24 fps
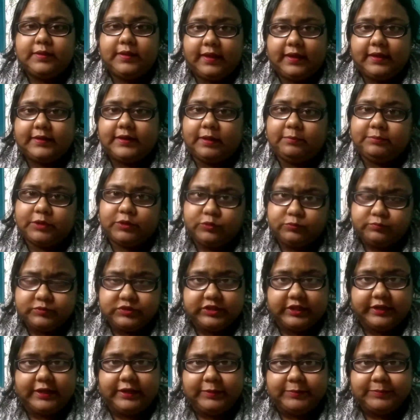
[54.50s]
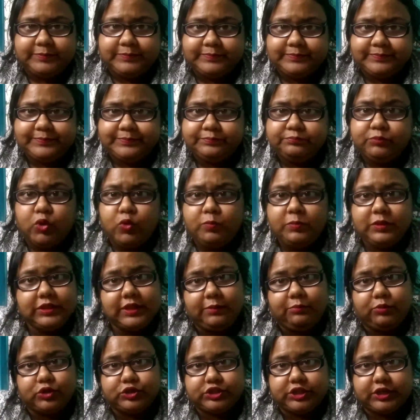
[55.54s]
হ্যাঁ নামটা খুব চেনা মৌমিতা
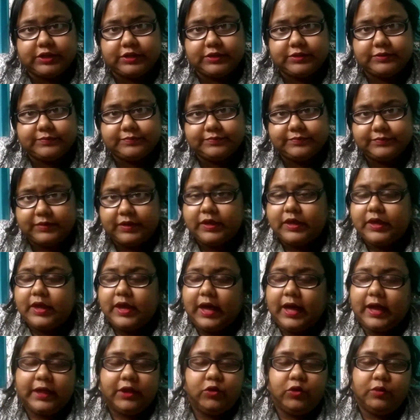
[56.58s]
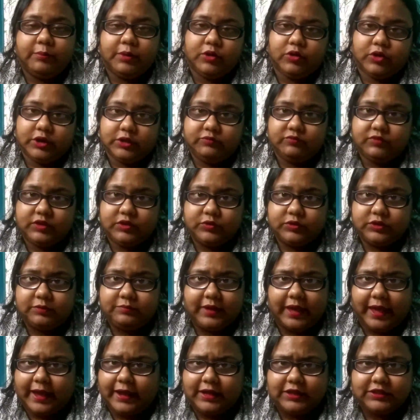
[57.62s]
বসাক আগেও আমার অনেক ভিডিওতে
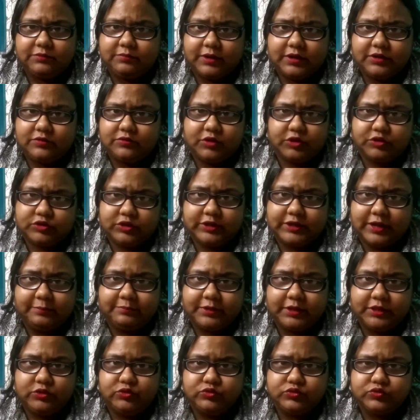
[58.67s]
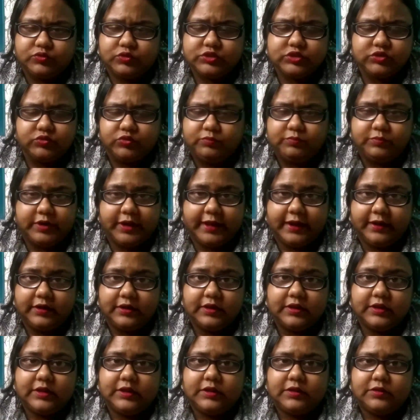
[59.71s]
আমি একাধবার হয়তো এই নামটা ইউজ করেছি খুব রেয়ার
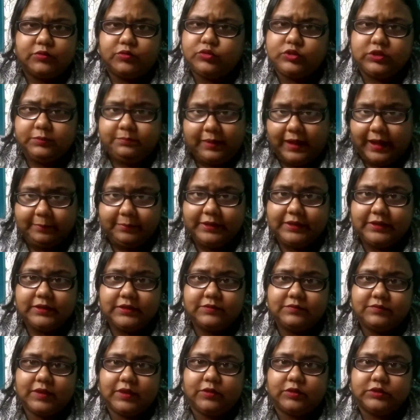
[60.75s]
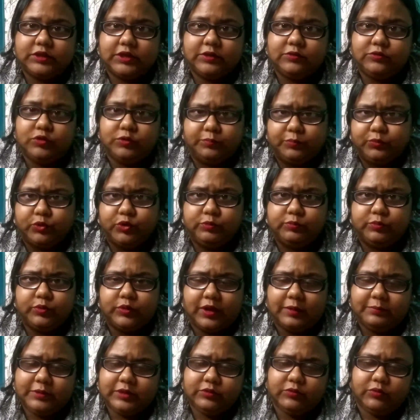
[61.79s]
কোনোদিন ভাবিনি যে এই কথাগুলো বলবো
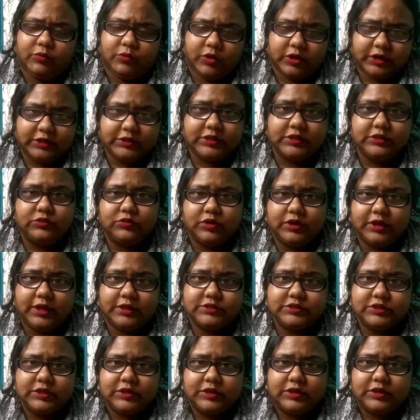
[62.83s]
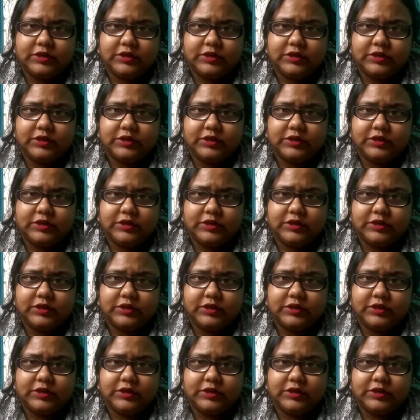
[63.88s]
আমি অনেক দিন ধরে আজ